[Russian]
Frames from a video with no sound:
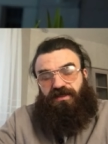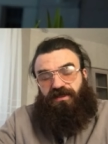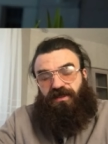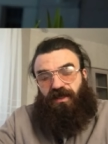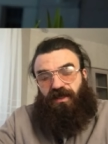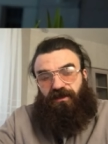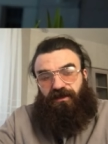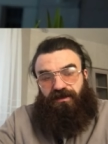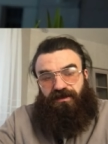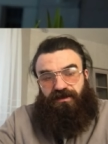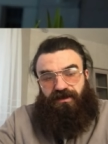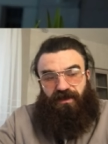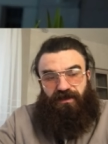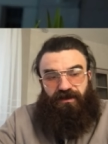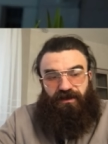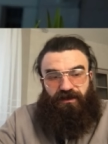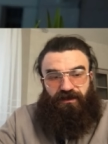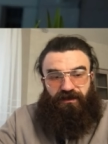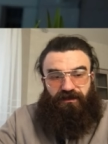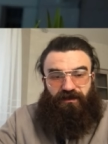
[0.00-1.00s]
не странно.
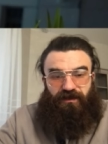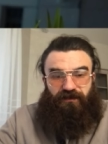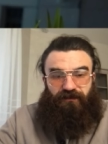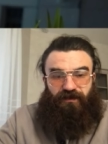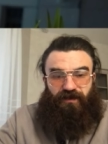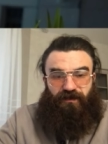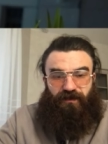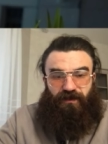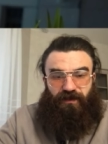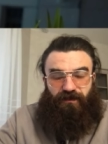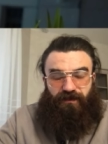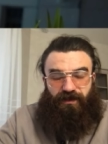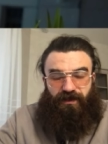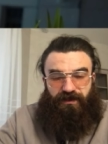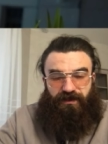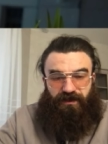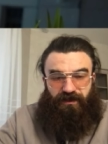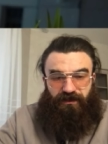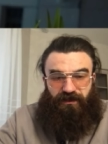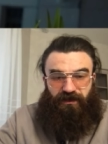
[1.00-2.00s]
Странно, когда ты этого не
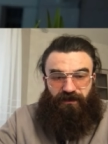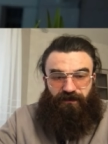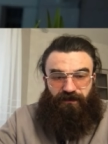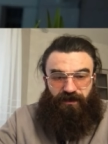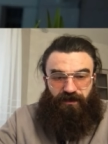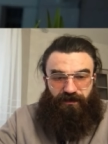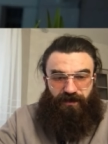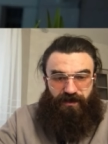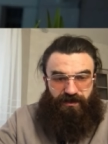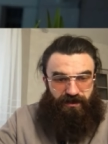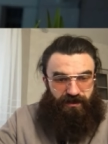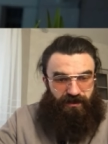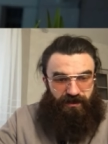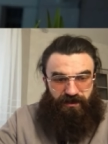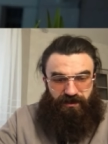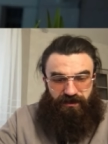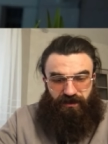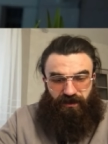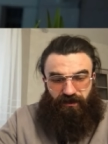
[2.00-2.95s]
понимаешь. Когда ты это понимаешь, это не